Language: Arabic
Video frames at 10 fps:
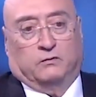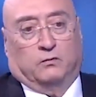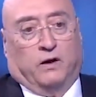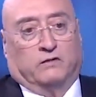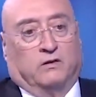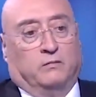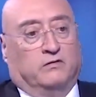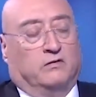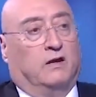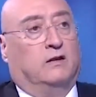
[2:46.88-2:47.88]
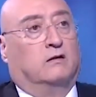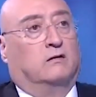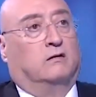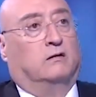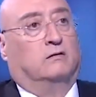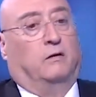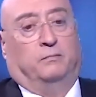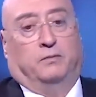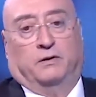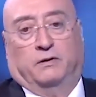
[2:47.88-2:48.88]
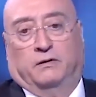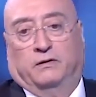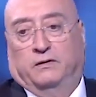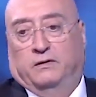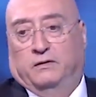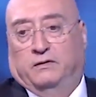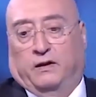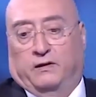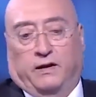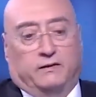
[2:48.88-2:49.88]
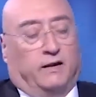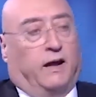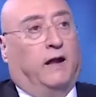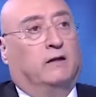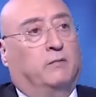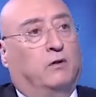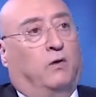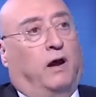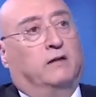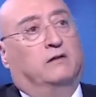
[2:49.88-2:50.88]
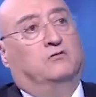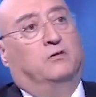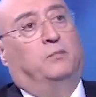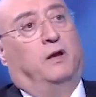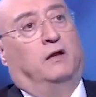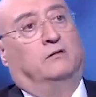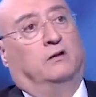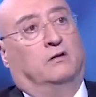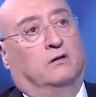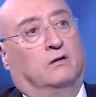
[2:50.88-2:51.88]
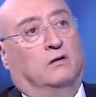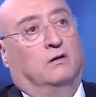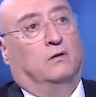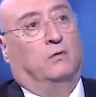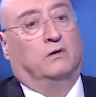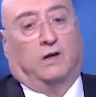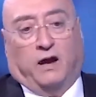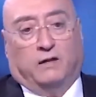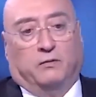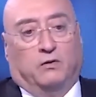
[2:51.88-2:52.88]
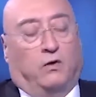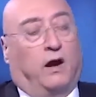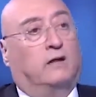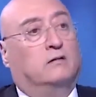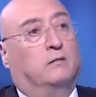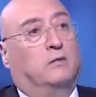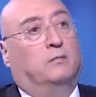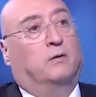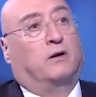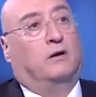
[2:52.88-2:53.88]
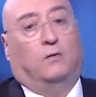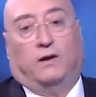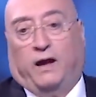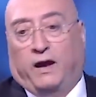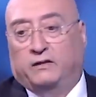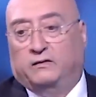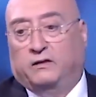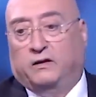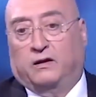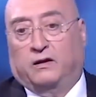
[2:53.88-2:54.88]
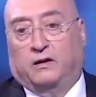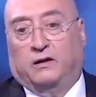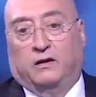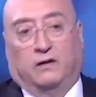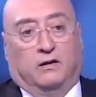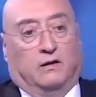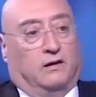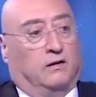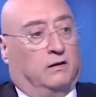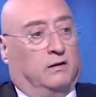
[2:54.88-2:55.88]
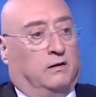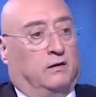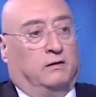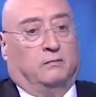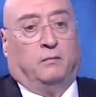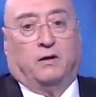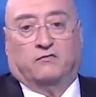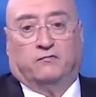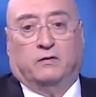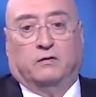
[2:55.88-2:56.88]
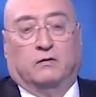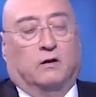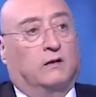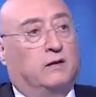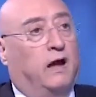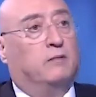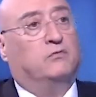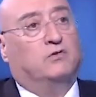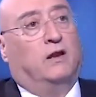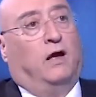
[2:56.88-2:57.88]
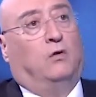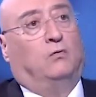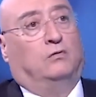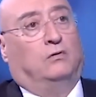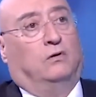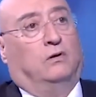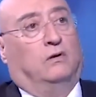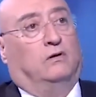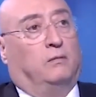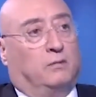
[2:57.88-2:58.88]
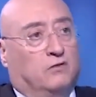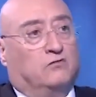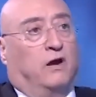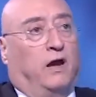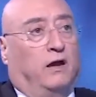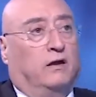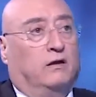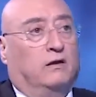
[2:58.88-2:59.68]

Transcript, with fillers: واكثر من ذلك طب آه، يعني هذا العهد منه عهد نجيب مئاتي وهذا عهد منه عهد نبيه بري ولا عهد آه، آه، ما بعرف مين هذا عهد ميشيل عون طيب يا بينجح